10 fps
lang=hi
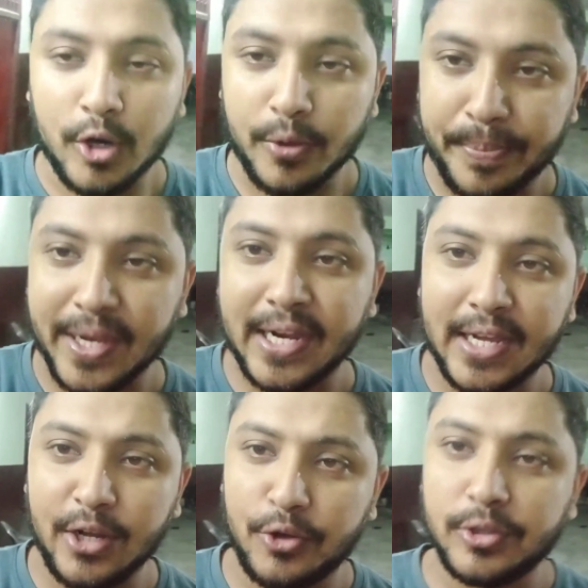और
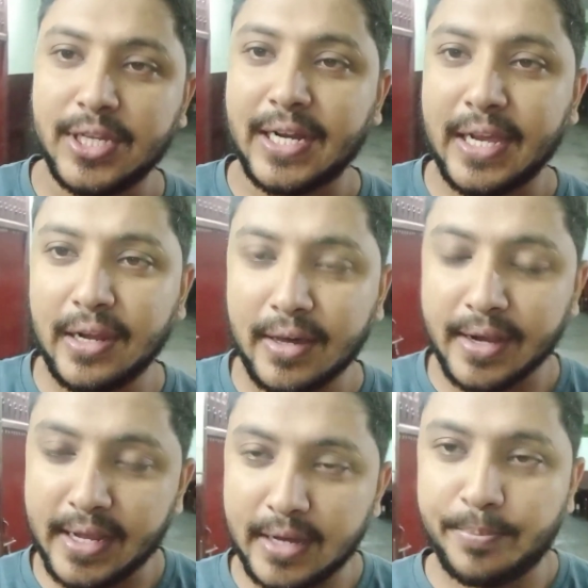पीआईएल को दाखिल
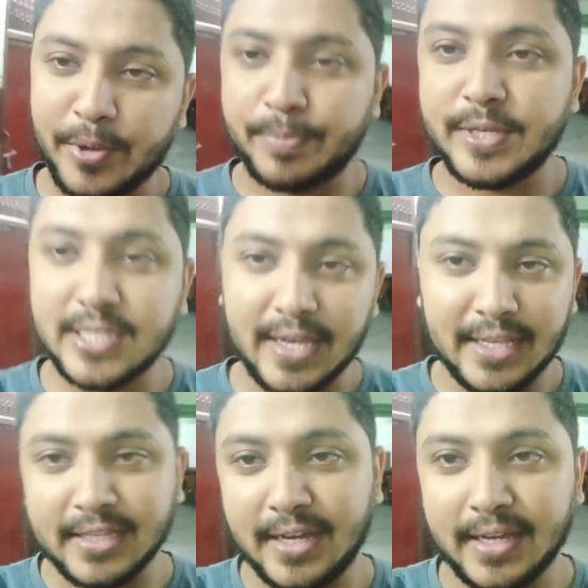करने का पर्पज़
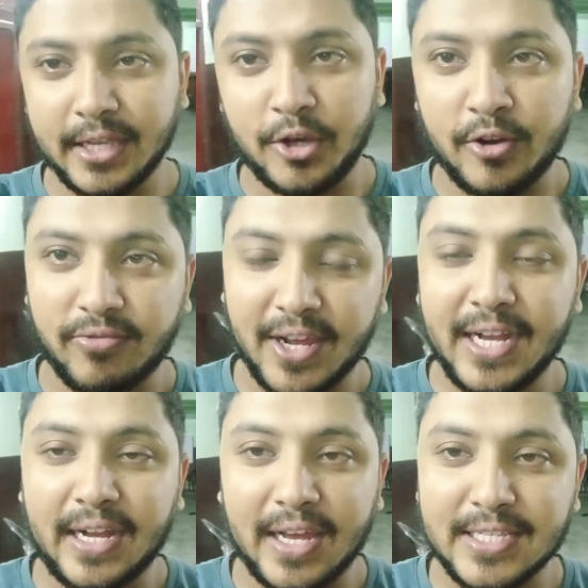यही था कि
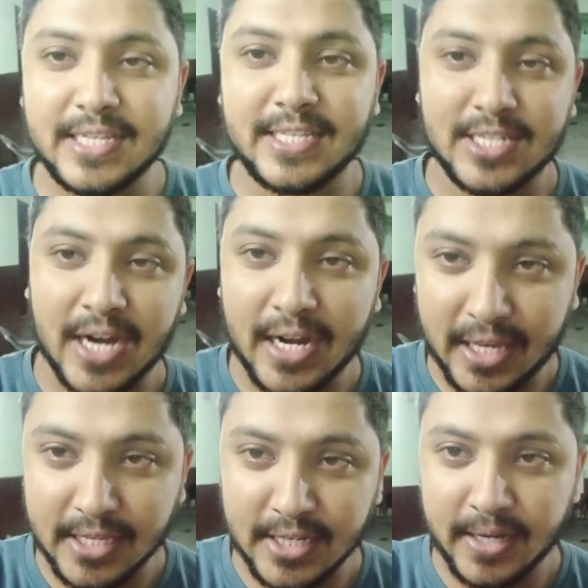ऑफलाइन क्लासेस
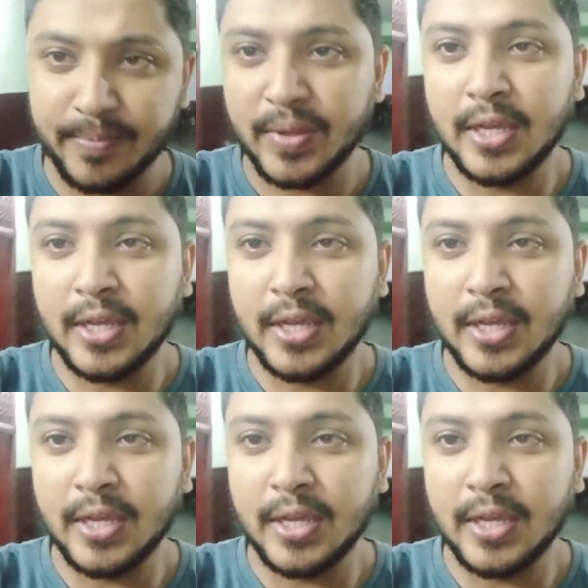स्टार्ट की जाएं